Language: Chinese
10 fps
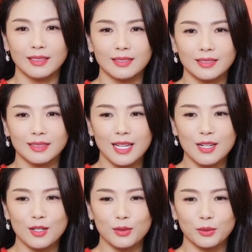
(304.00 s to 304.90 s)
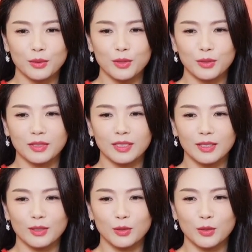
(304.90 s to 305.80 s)
嗯，但是如果说
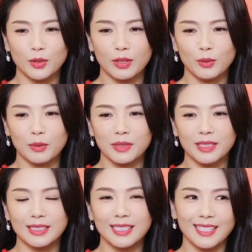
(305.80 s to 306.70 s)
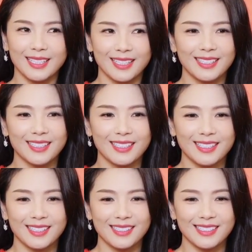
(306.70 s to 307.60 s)
能够选我们，
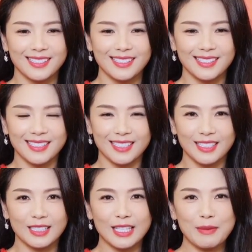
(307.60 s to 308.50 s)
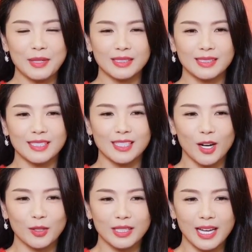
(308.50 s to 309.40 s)
呃，四个人代表四个
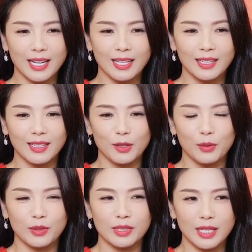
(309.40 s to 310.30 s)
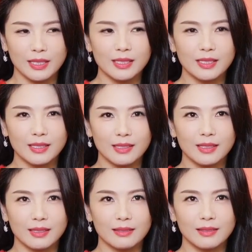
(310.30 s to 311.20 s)
朝代，我相
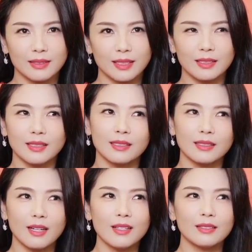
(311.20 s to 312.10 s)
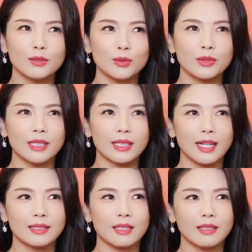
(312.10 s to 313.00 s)
信，嗯，可能导演组也
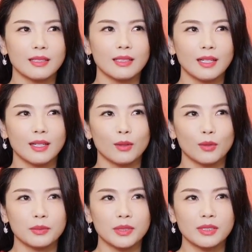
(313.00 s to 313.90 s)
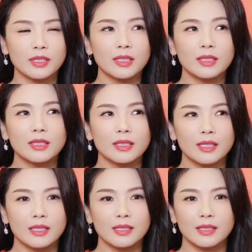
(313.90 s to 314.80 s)
看到了我们自身的
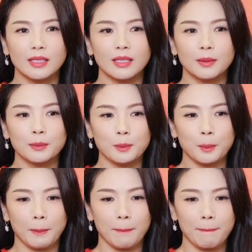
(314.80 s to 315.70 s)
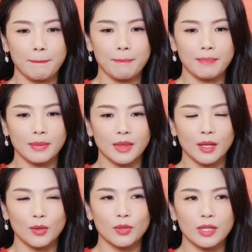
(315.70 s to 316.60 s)
一些，嗯，
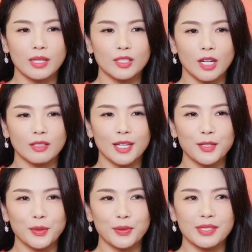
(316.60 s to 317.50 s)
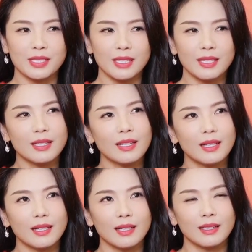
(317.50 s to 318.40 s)
与那个朝代有一些，
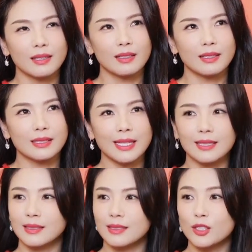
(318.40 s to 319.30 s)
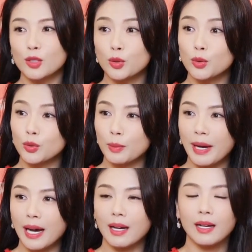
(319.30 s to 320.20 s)
呃，相似之处
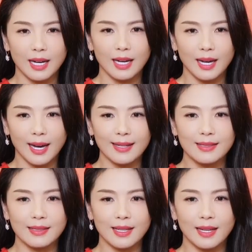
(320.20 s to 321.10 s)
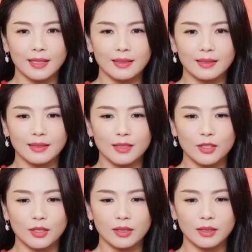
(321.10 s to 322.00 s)
吧。汉代可能
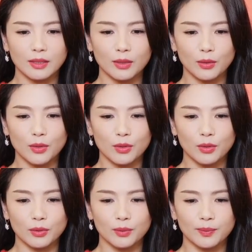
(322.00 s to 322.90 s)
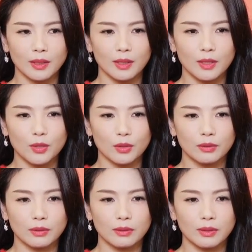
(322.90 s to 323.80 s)
是更有一种一
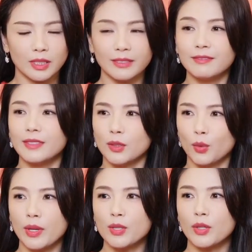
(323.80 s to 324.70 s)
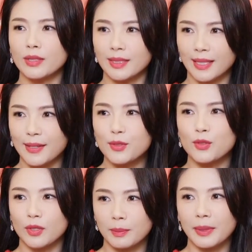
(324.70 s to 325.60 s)
种沉稳端庄的感
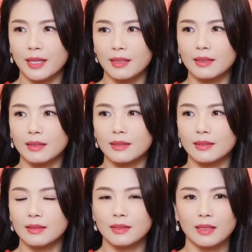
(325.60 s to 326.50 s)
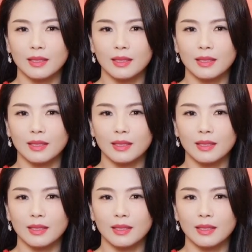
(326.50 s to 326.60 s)
觉吧，嗯。